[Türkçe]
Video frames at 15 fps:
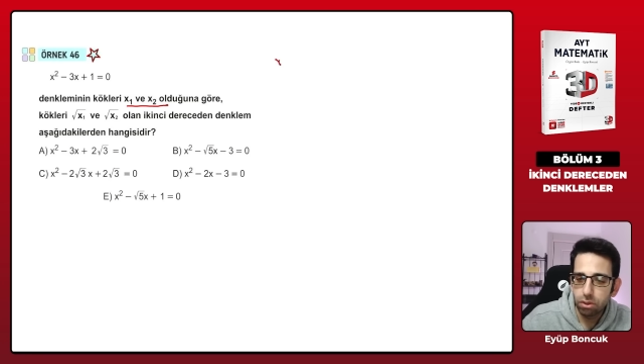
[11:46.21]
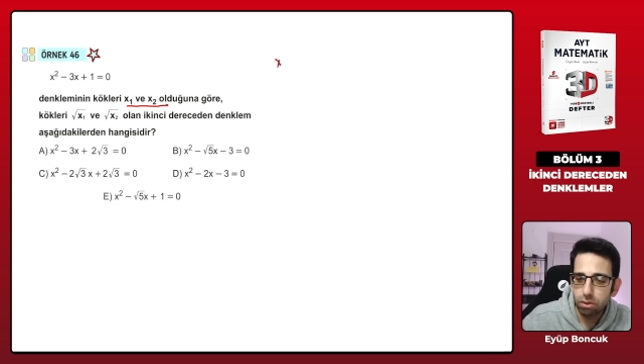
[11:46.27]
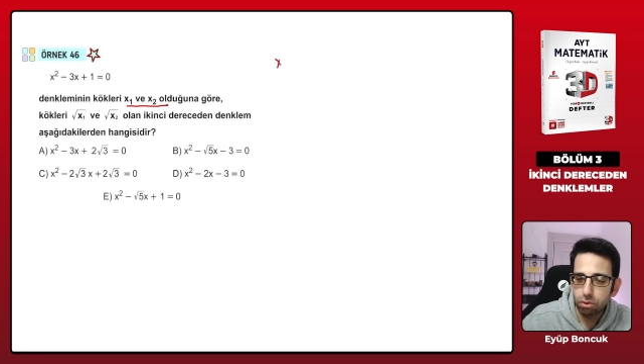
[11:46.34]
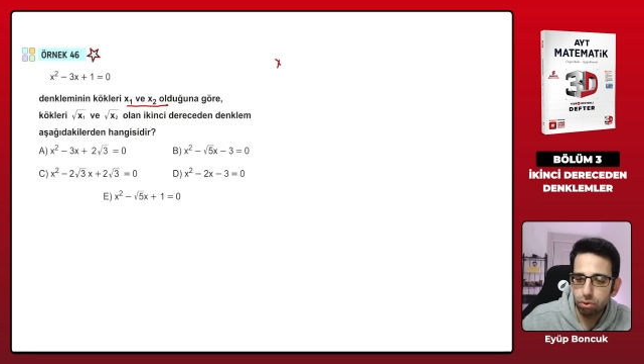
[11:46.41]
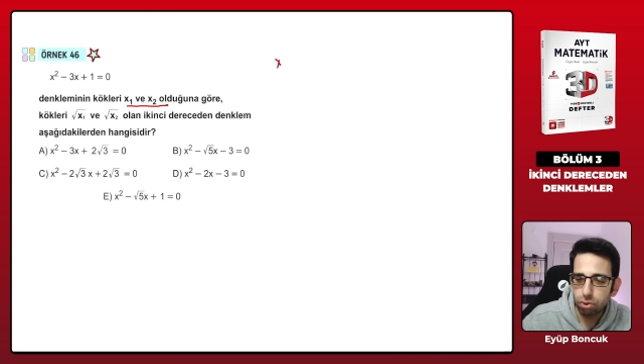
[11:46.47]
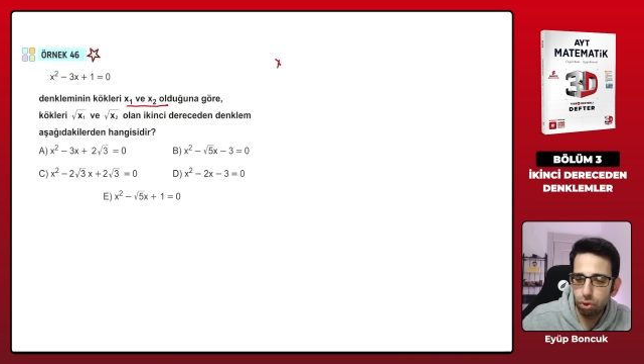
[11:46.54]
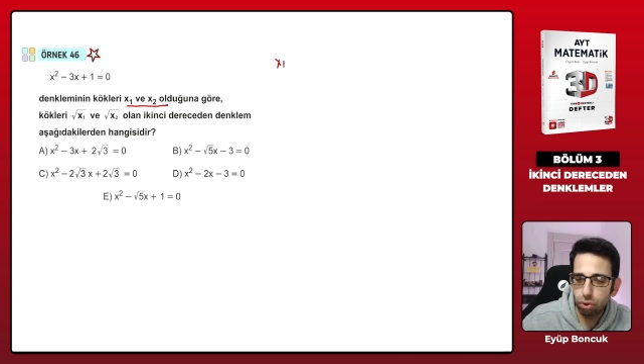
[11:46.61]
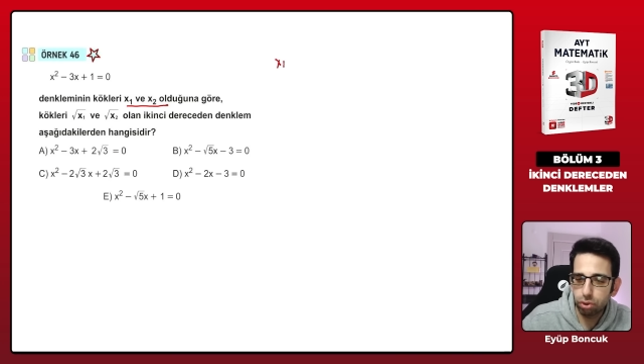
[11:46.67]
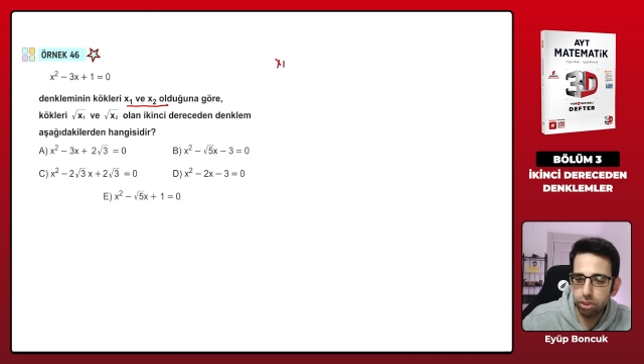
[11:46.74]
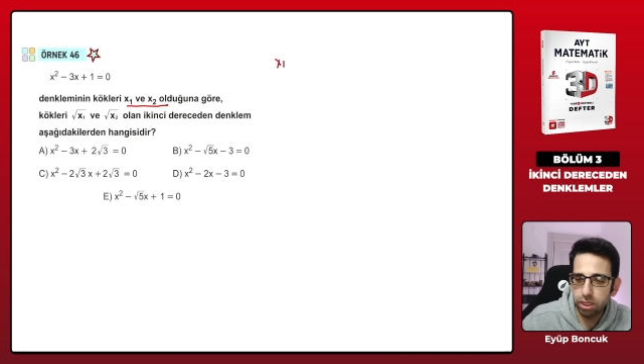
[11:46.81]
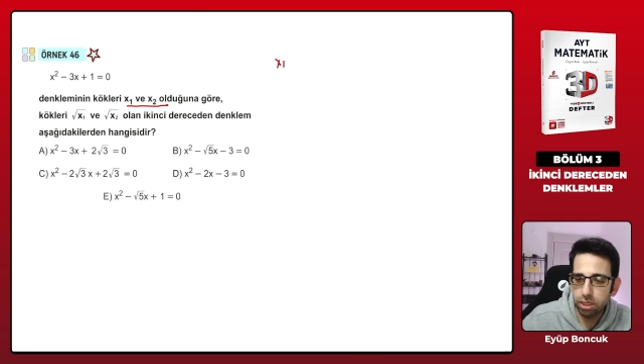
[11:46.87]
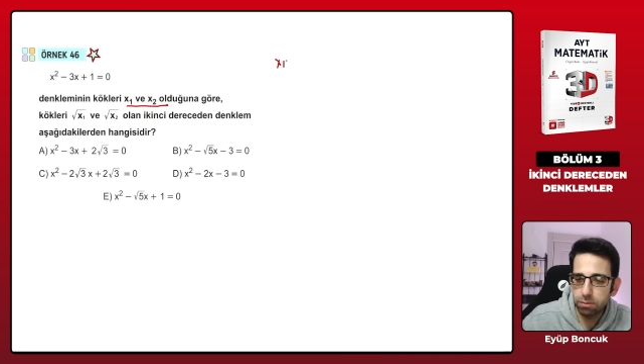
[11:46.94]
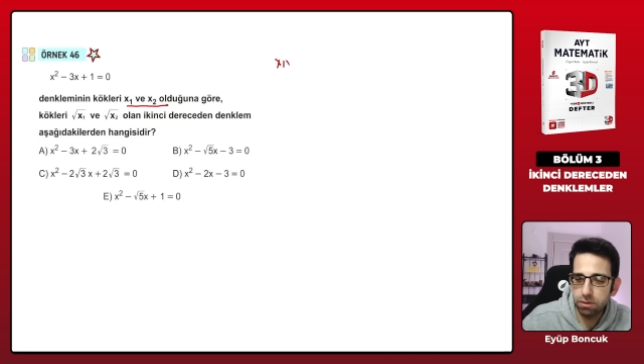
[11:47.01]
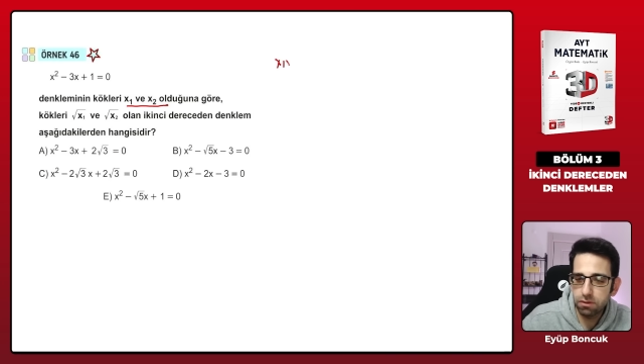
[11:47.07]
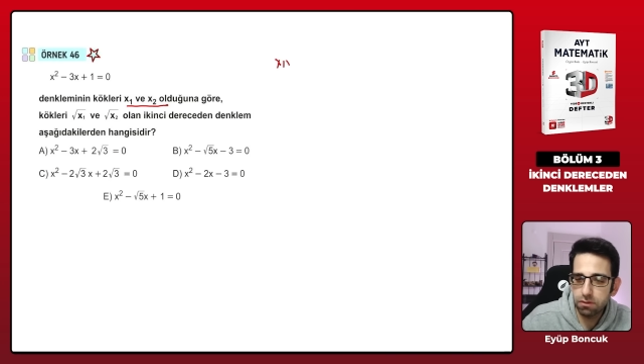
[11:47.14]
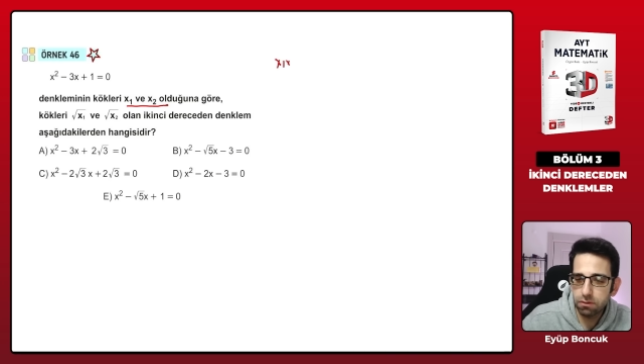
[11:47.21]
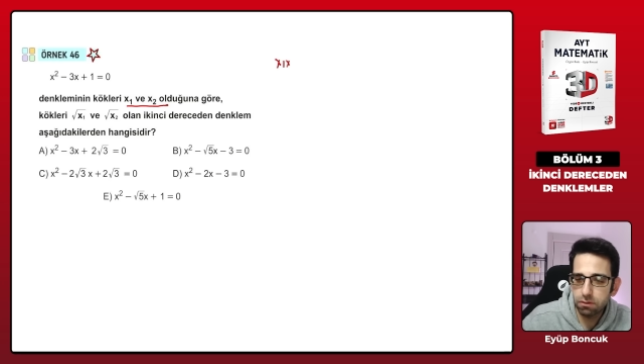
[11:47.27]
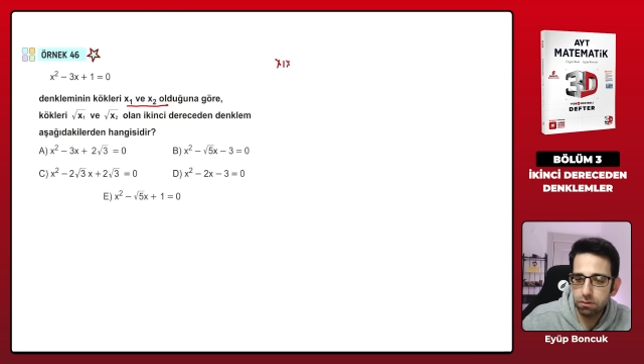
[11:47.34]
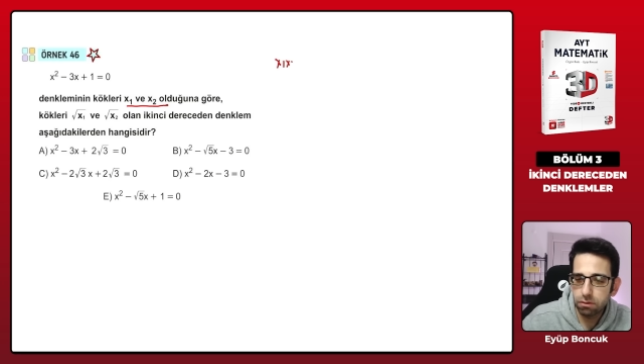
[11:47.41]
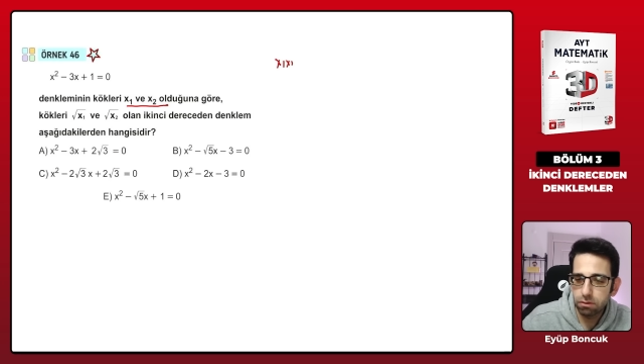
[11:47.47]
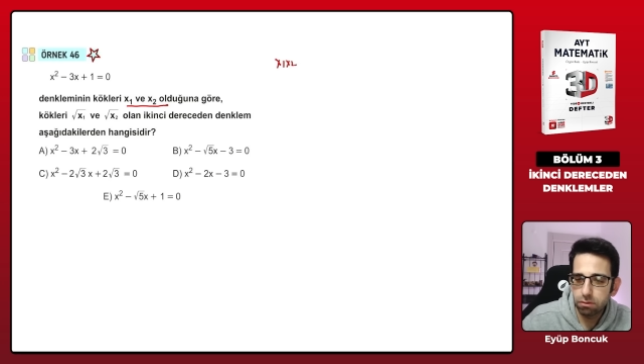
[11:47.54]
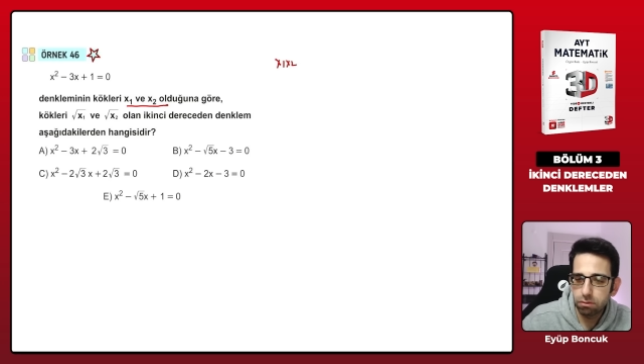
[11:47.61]
köklerimiz
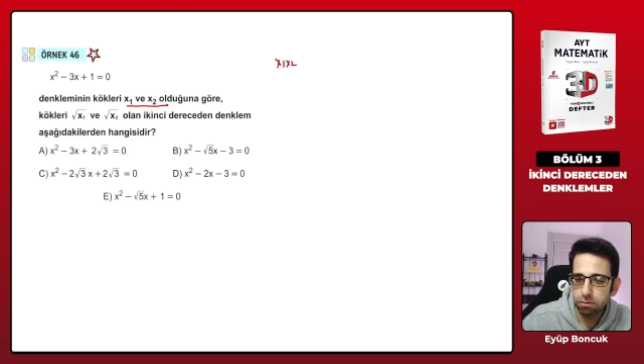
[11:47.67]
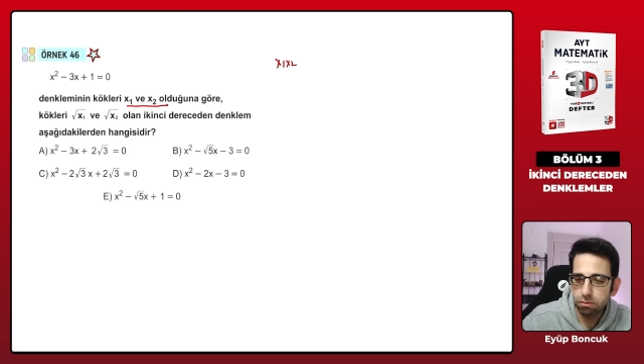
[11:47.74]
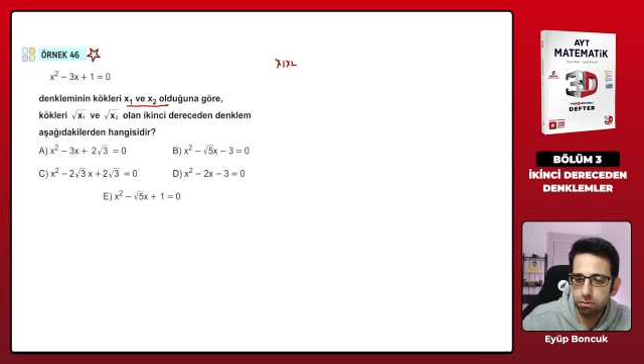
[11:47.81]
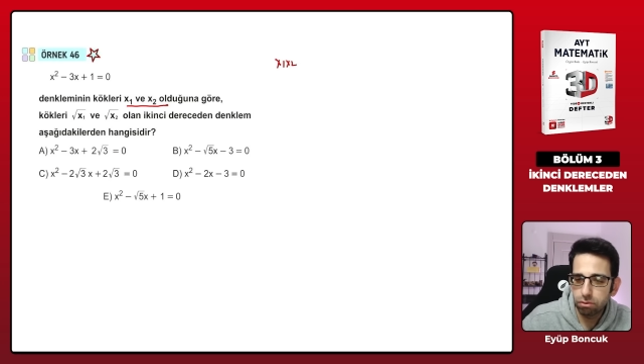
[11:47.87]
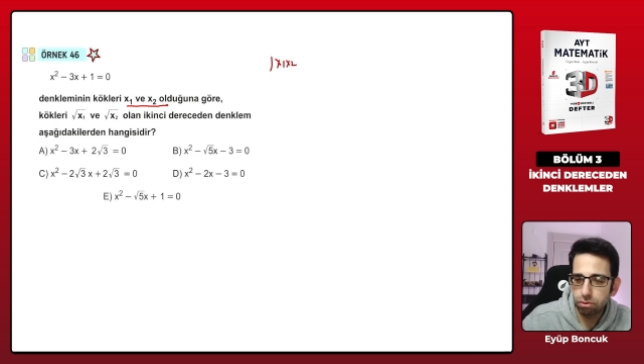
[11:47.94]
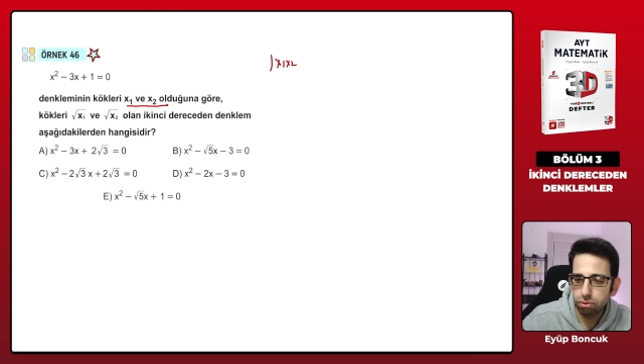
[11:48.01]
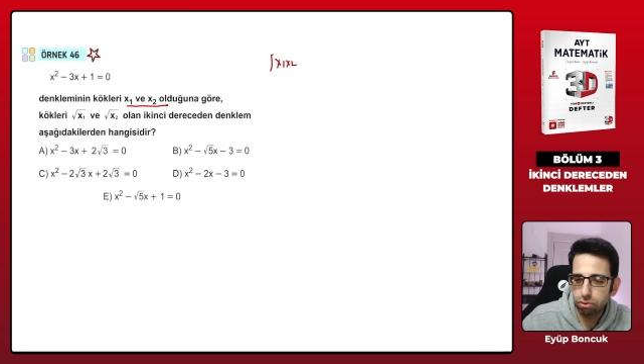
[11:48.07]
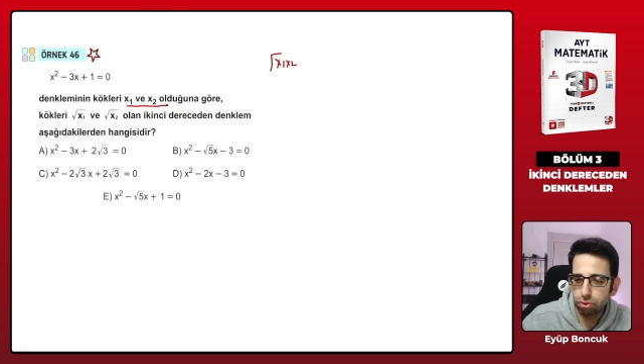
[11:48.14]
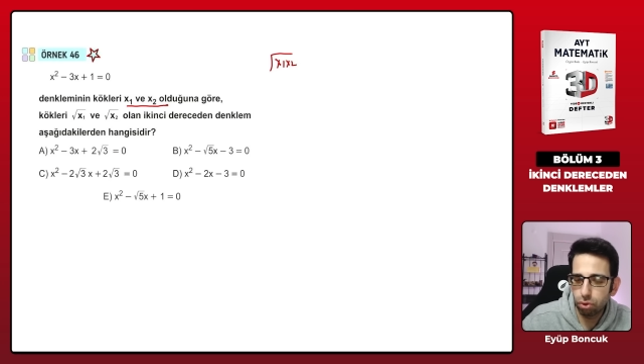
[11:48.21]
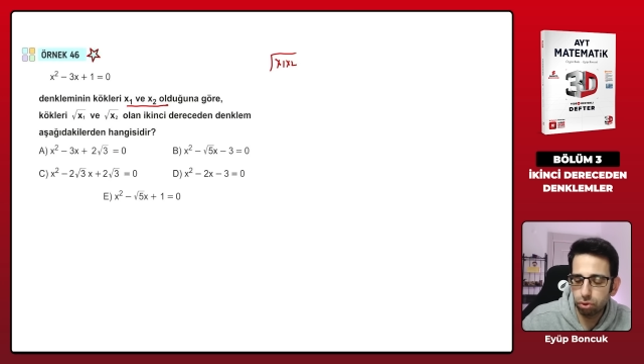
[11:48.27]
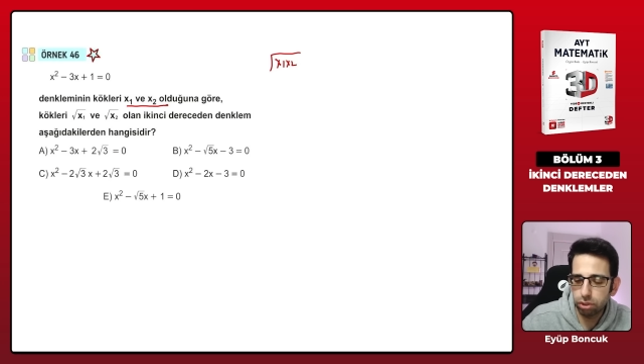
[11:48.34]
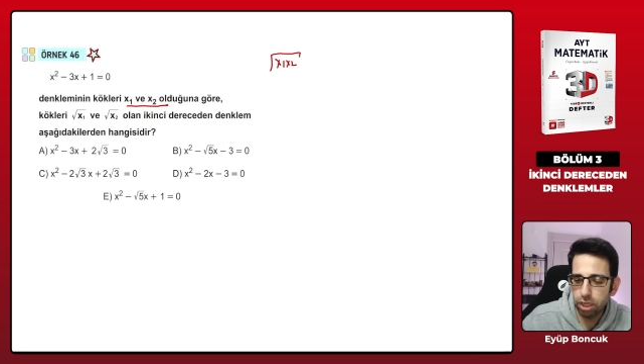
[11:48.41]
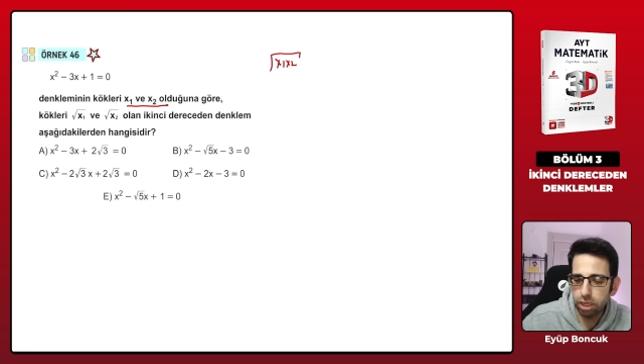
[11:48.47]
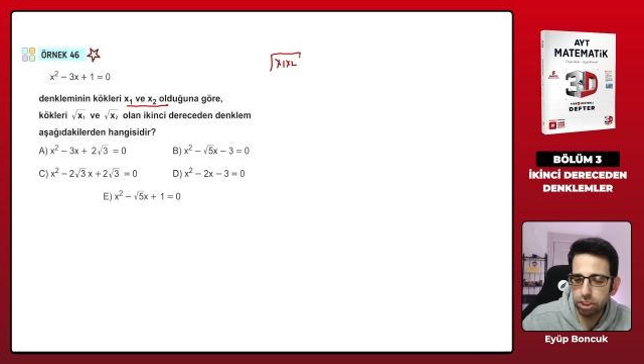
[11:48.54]
kökler